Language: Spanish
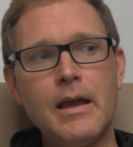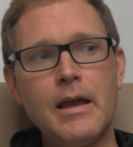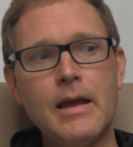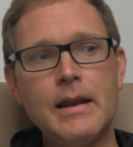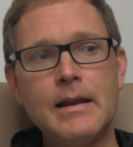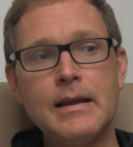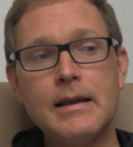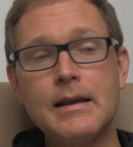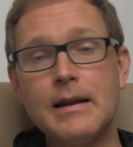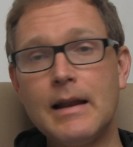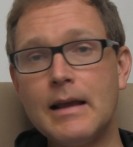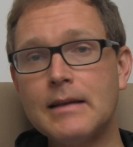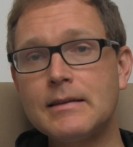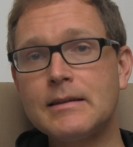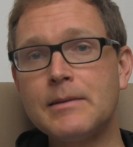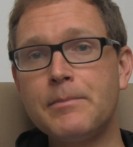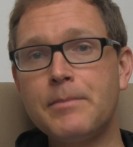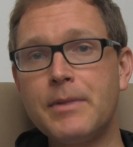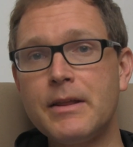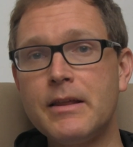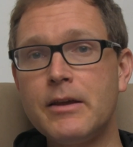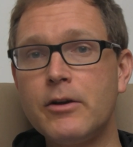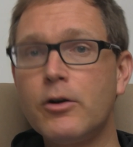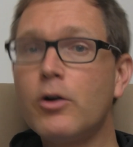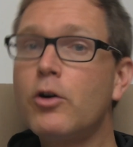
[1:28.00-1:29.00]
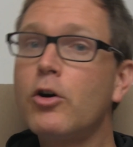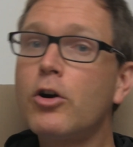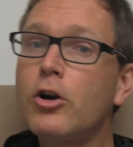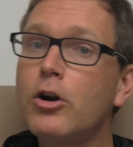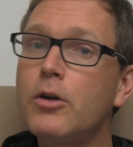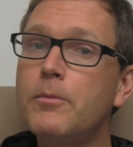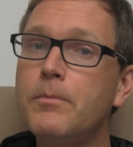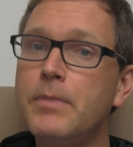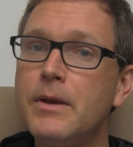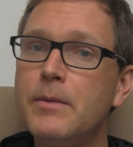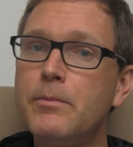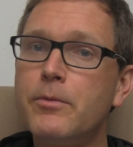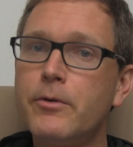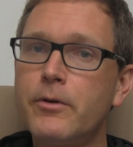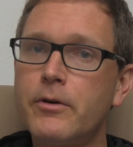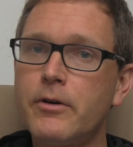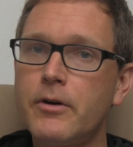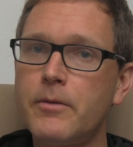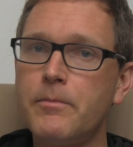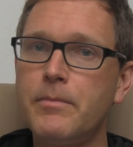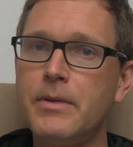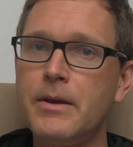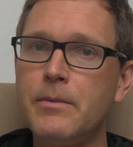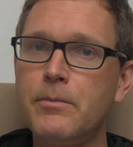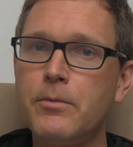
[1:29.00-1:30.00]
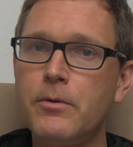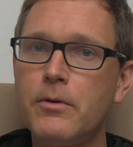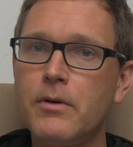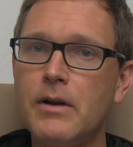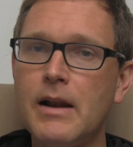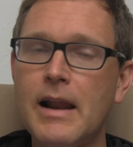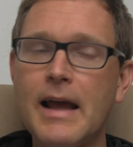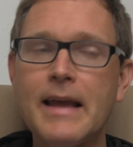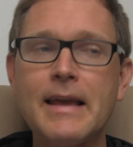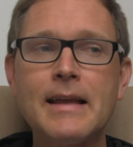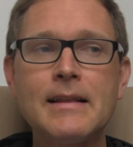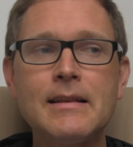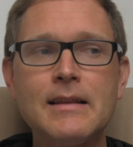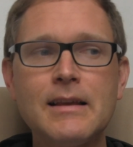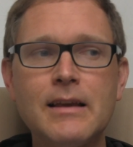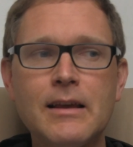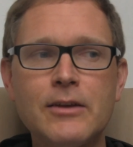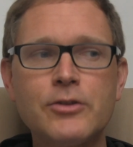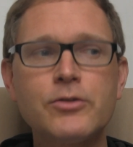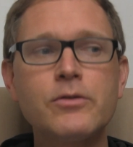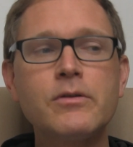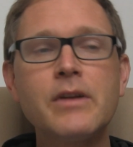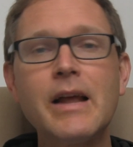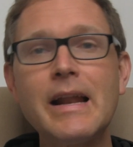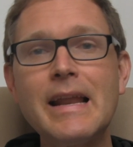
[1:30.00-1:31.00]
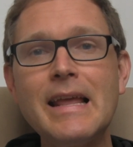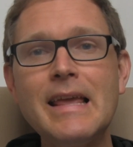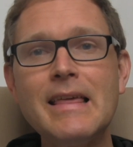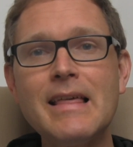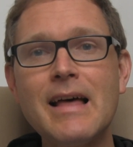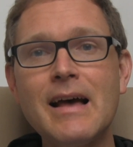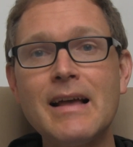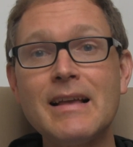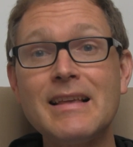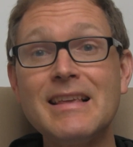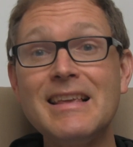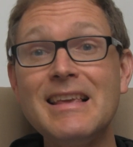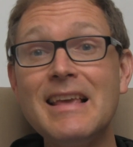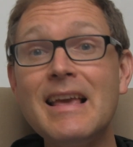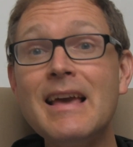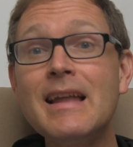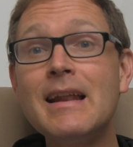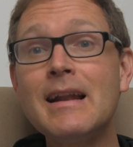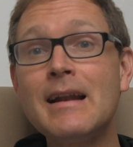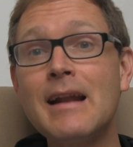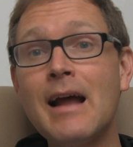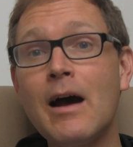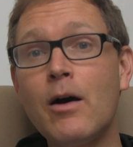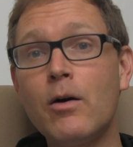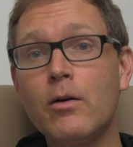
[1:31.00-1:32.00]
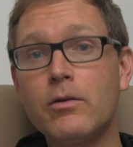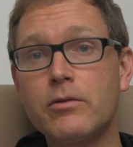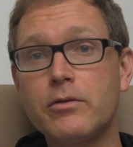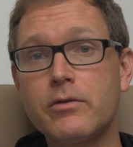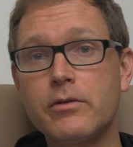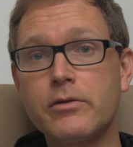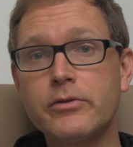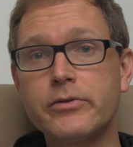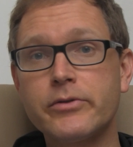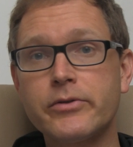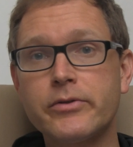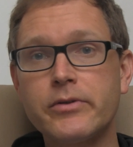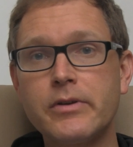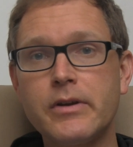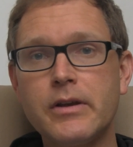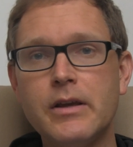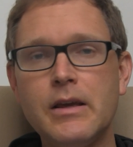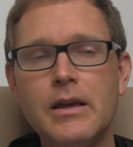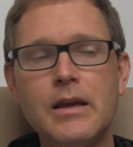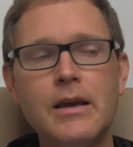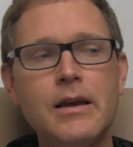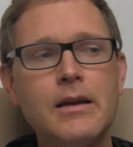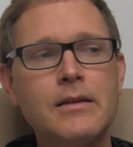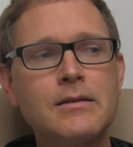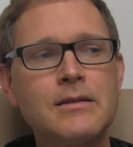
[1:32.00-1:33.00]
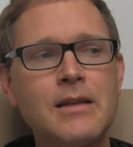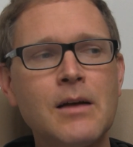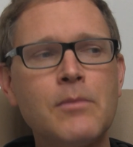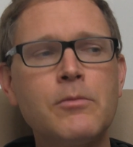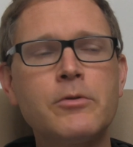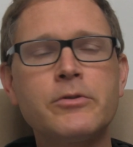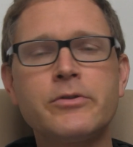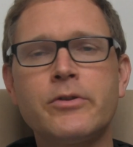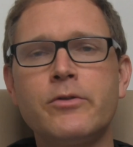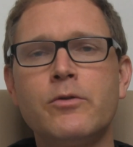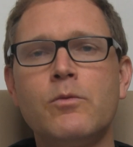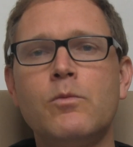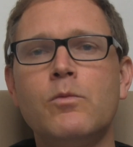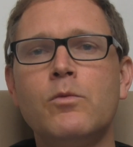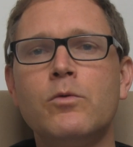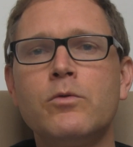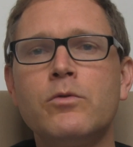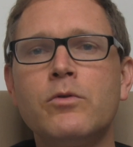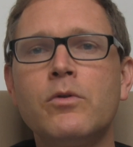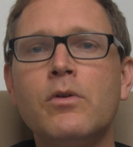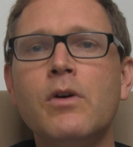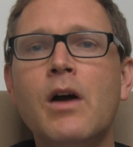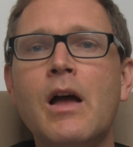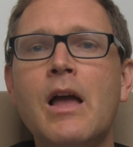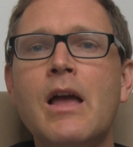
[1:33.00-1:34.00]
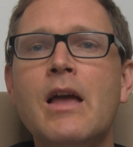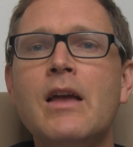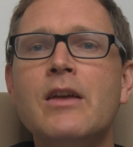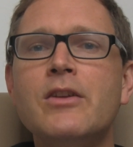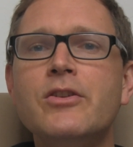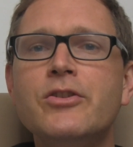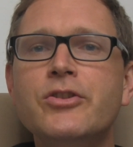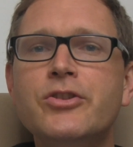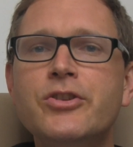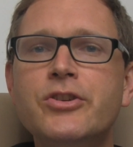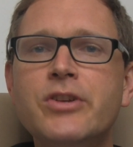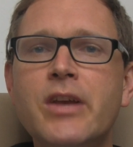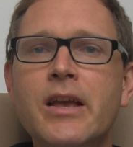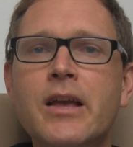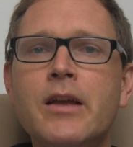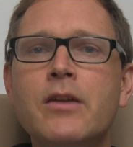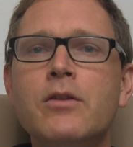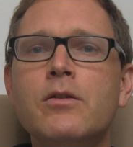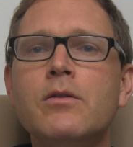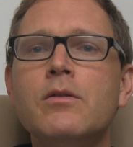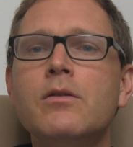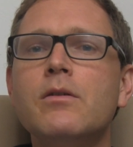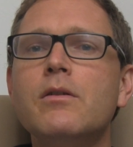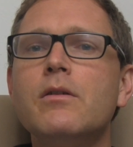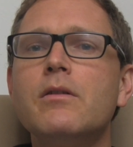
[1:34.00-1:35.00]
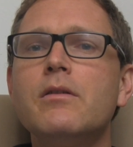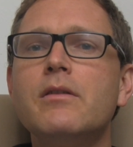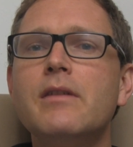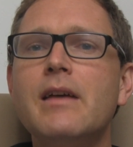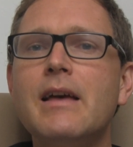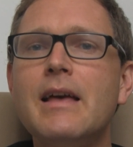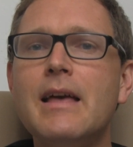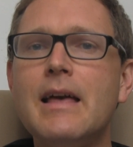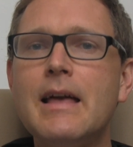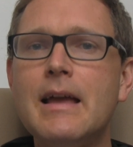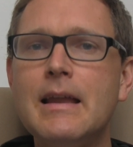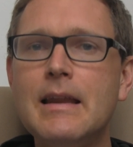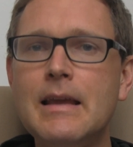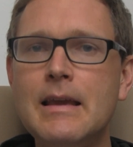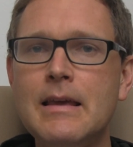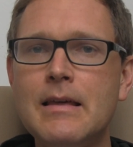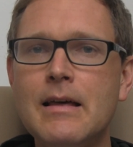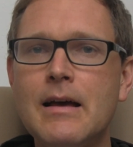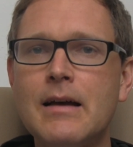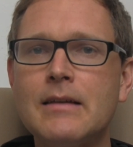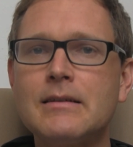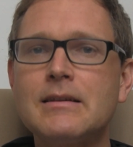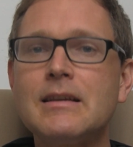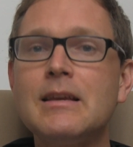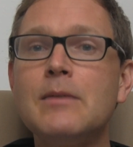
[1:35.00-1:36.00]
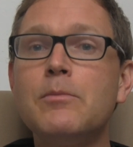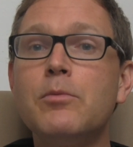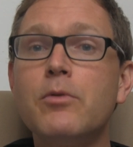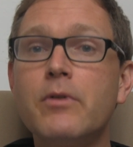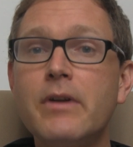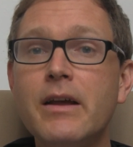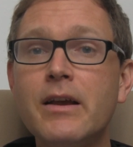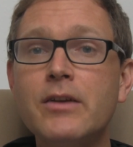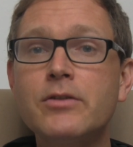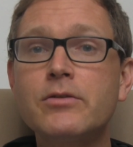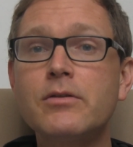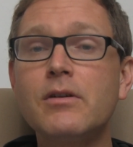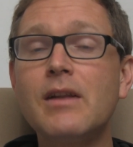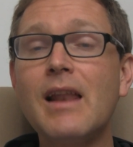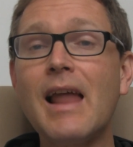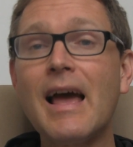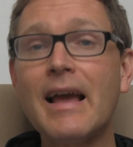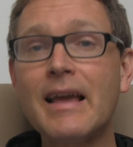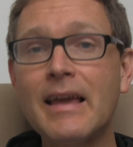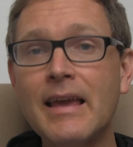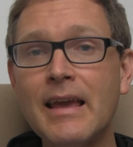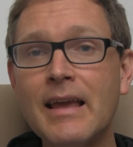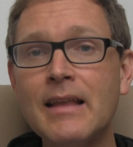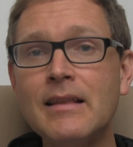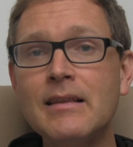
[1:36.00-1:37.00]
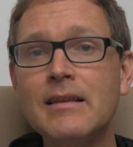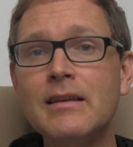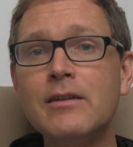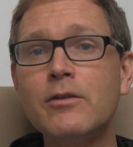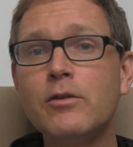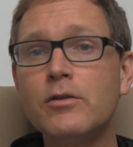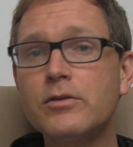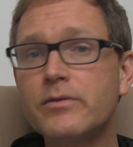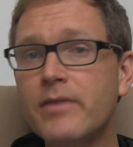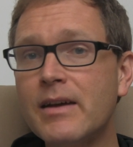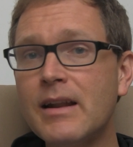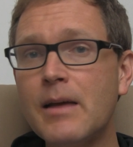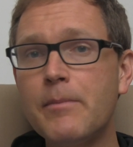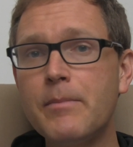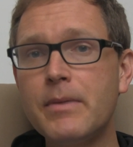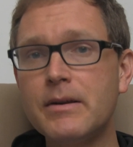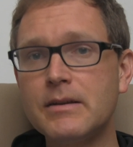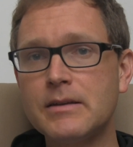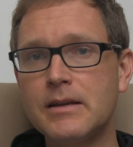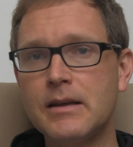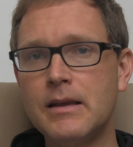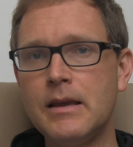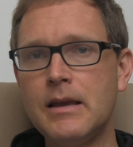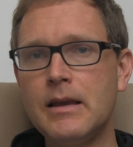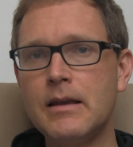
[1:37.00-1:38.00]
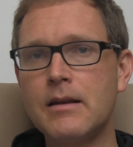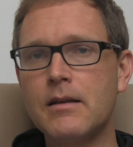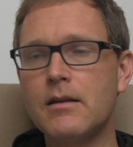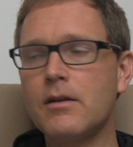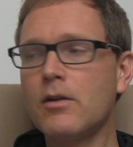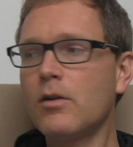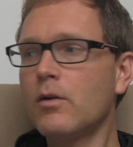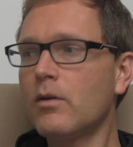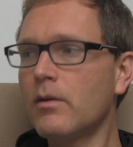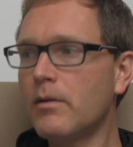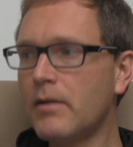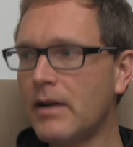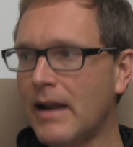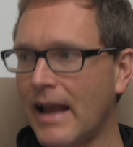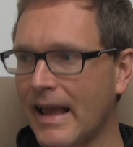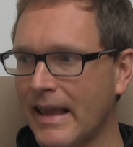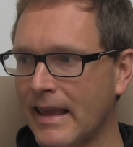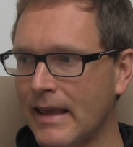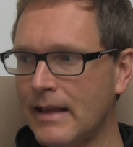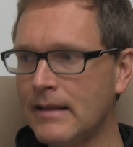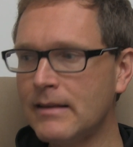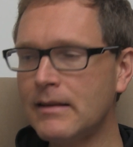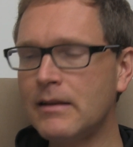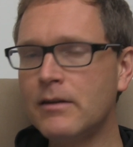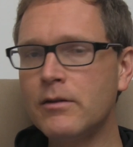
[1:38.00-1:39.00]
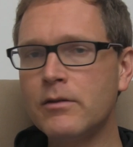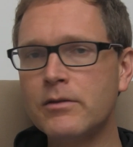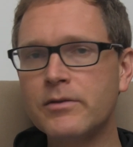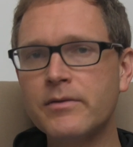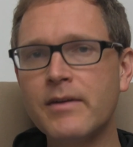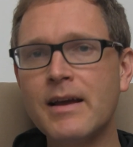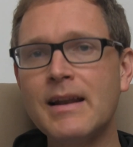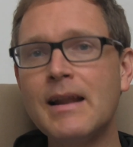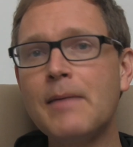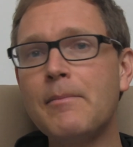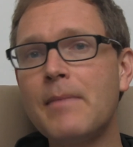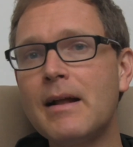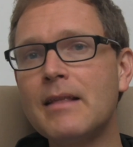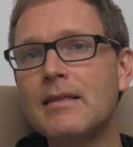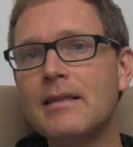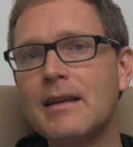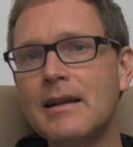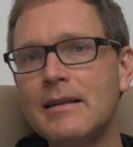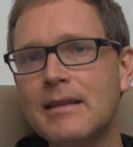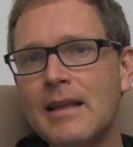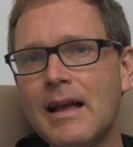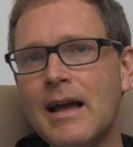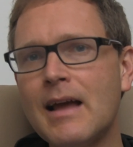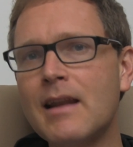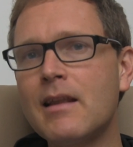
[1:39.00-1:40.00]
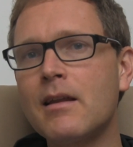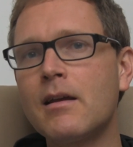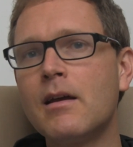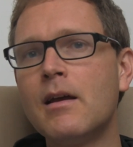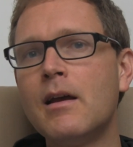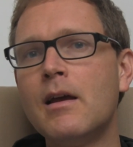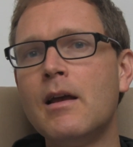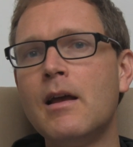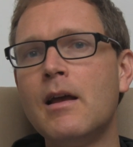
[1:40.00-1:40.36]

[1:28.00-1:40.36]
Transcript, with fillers: En inglés siempre digo hurt people, hurt people. La gente que son heridas hieren a otros. Y estamos en un mundo lleno de heridas. Y por eso la gente nos van a perseguir, la gente nos van a maltratar.